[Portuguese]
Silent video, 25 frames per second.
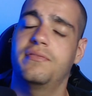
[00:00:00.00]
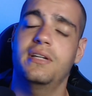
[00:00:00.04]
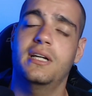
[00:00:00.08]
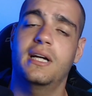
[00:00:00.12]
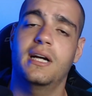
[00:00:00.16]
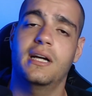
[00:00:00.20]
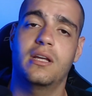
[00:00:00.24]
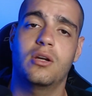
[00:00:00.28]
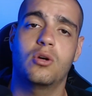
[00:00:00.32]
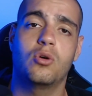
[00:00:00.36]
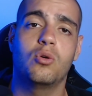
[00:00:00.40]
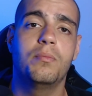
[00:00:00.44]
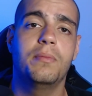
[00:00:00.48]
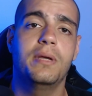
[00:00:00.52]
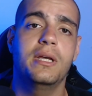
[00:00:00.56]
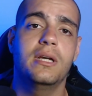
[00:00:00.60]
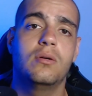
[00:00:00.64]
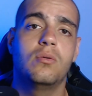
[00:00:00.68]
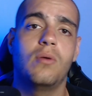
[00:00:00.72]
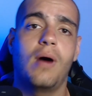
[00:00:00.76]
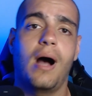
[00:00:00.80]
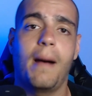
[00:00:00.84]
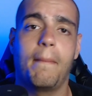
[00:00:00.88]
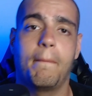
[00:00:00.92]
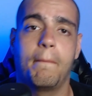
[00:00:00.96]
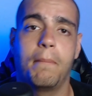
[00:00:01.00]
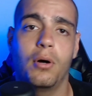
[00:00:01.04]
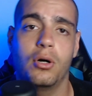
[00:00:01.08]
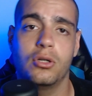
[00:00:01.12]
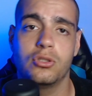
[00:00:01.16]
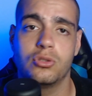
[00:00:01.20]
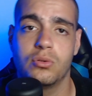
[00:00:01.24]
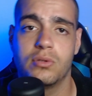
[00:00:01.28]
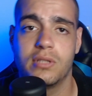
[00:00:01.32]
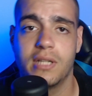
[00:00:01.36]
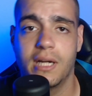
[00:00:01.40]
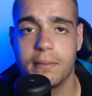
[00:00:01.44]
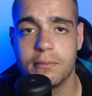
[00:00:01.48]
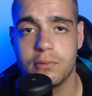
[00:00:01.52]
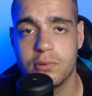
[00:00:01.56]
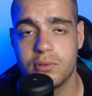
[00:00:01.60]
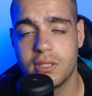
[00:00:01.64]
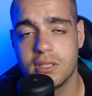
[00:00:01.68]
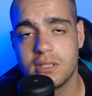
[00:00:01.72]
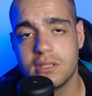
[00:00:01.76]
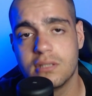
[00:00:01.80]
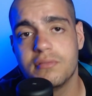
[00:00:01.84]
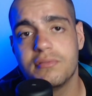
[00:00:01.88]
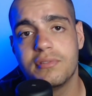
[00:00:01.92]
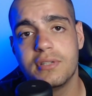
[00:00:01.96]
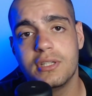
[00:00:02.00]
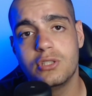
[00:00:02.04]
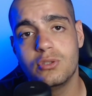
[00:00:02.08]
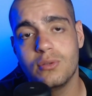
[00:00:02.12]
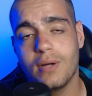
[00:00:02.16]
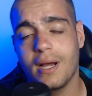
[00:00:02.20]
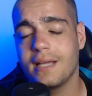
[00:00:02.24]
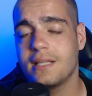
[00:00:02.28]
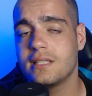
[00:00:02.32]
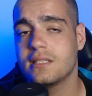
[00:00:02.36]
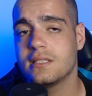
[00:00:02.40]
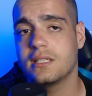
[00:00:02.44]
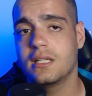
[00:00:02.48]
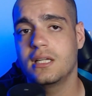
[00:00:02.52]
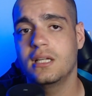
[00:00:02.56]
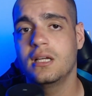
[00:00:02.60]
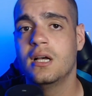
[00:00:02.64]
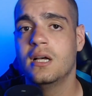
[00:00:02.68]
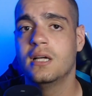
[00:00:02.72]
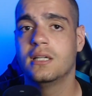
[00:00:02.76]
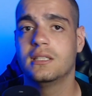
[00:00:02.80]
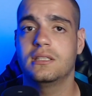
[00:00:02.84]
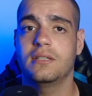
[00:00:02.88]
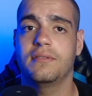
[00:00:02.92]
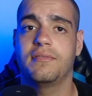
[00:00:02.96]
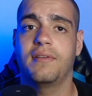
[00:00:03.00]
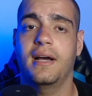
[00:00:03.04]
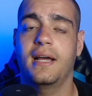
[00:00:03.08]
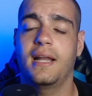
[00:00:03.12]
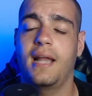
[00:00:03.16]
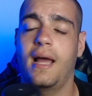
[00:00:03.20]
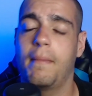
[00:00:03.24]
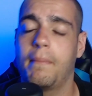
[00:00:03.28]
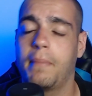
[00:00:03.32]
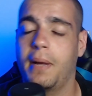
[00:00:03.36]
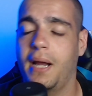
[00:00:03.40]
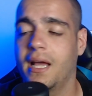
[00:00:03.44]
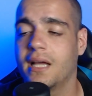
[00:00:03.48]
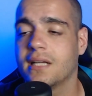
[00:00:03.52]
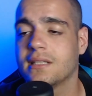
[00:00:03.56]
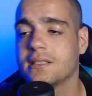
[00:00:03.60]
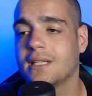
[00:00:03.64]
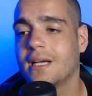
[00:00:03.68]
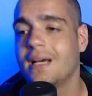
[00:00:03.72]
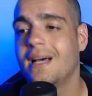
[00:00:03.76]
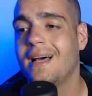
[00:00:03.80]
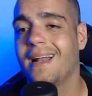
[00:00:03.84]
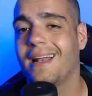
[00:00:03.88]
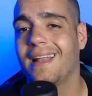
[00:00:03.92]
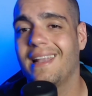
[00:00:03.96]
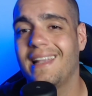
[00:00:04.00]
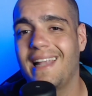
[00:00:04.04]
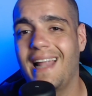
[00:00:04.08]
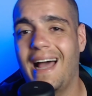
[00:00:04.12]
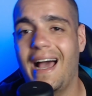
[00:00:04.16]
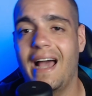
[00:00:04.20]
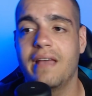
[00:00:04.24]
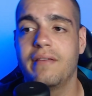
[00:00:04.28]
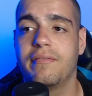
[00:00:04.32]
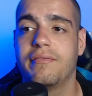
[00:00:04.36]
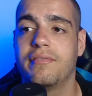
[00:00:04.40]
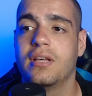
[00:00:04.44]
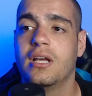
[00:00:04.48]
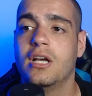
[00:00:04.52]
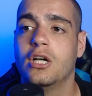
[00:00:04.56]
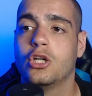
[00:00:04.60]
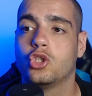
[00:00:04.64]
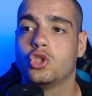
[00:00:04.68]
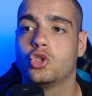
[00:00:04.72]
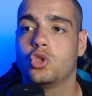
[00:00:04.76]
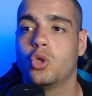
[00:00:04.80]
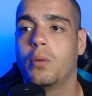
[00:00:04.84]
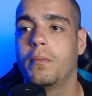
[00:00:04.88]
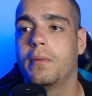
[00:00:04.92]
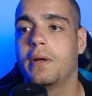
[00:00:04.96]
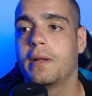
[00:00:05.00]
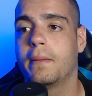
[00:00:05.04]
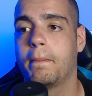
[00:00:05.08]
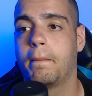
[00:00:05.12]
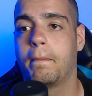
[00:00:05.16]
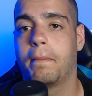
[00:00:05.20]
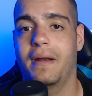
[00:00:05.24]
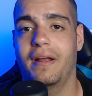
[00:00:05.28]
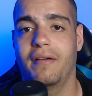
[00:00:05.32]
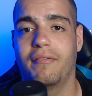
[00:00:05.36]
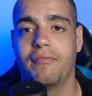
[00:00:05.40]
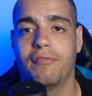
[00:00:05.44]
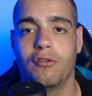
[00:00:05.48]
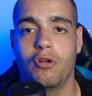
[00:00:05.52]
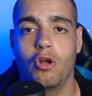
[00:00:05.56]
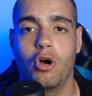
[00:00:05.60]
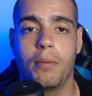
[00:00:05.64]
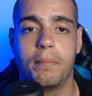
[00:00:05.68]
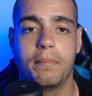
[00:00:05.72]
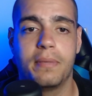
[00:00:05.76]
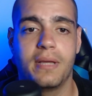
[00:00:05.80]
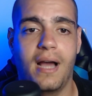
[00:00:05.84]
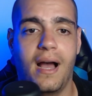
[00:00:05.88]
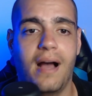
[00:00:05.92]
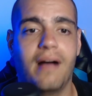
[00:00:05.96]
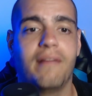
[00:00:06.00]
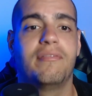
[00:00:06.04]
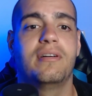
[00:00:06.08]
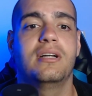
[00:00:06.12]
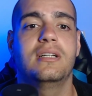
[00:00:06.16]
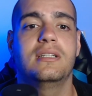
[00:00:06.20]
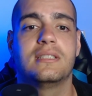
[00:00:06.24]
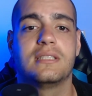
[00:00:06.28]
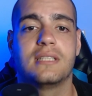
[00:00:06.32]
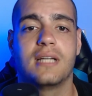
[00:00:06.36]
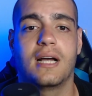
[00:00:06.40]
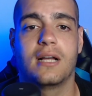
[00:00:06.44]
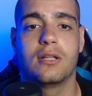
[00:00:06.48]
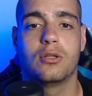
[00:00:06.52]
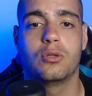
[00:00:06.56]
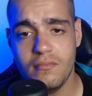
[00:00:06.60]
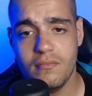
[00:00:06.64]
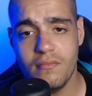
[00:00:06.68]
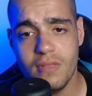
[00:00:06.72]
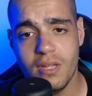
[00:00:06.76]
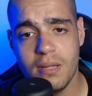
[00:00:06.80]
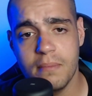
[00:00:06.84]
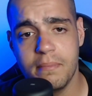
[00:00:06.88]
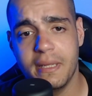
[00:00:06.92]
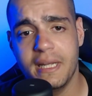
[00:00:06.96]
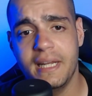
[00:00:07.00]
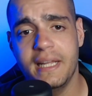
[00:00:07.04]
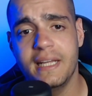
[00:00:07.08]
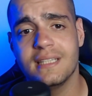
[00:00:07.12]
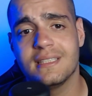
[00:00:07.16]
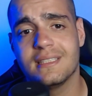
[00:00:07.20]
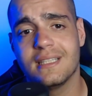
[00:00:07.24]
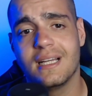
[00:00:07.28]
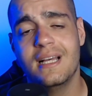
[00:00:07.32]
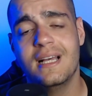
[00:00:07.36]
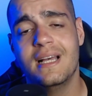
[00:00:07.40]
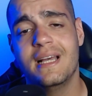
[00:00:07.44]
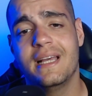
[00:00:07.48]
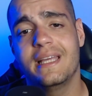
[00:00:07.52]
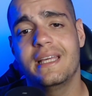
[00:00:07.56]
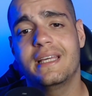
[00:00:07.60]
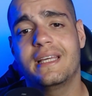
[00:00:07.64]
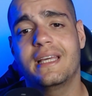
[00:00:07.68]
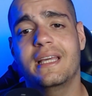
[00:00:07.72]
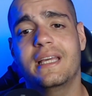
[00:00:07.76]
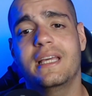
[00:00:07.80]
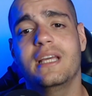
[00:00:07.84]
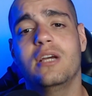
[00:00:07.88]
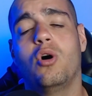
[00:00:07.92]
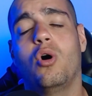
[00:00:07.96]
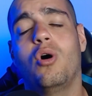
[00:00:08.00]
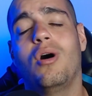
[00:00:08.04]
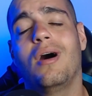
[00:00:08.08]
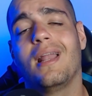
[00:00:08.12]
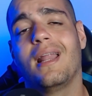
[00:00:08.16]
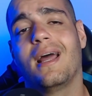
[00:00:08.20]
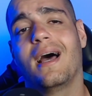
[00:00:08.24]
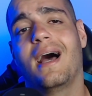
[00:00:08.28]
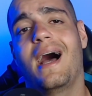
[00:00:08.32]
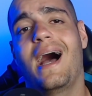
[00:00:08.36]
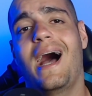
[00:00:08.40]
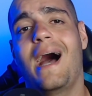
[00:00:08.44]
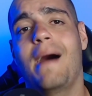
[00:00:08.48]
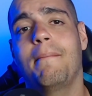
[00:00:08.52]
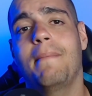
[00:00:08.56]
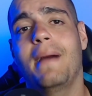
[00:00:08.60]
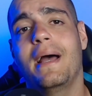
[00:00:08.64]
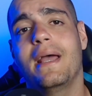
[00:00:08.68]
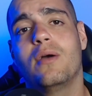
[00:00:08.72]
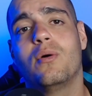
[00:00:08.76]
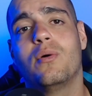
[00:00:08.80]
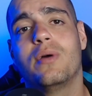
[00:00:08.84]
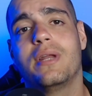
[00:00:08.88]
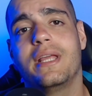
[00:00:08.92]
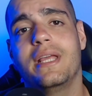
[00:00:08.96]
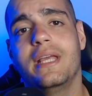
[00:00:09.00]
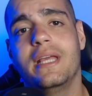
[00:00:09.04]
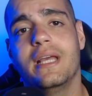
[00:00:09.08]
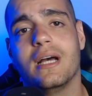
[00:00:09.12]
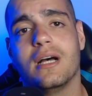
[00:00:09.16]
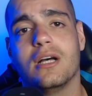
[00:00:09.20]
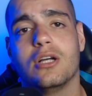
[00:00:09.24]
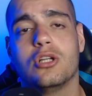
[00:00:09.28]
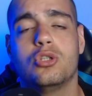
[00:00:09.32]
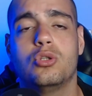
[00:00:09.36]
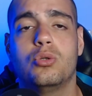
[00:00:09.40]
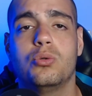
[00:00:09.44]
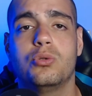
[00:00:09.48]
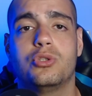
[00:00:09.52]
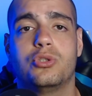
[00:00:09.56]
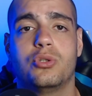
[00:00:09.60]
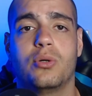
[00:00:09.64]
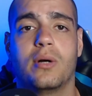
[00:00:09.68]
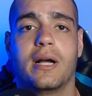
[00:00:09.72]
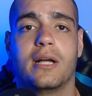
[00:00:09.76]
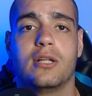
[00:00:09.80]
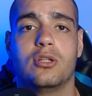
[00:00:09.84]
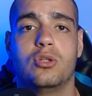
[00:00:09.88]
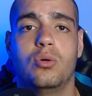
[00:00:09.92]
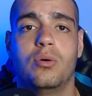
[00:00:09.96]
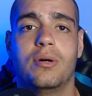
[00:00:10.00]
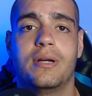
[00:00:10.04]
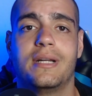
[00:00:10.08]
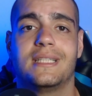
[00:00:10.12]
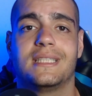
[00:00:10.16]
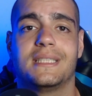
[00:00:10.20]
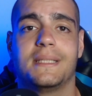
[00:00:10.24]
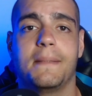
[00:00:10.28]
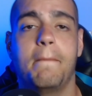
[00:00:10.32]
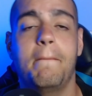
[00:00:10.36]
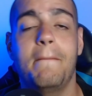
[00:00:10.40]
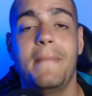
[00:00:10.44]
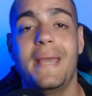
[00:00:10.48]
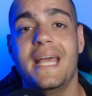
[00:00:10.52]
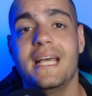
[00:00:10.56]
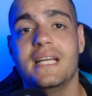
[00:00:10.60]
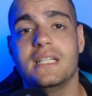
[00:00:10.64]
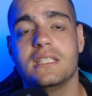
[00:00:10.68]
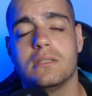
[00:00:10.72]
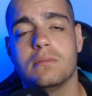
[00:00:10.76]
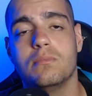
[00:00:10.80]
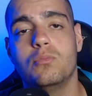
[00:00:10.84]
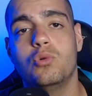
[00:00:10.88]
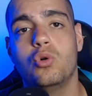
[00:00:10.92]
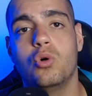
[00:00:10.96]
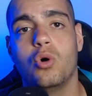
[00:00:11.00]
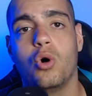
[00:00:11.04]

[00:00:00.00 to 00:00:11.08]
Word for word: fica aqui comigo após o término desse vídeo, aí sim você vai lá para essa live sobre pré-flop avançado. Beleza? E o que, que rola? A maioria dos jogadores, mesmo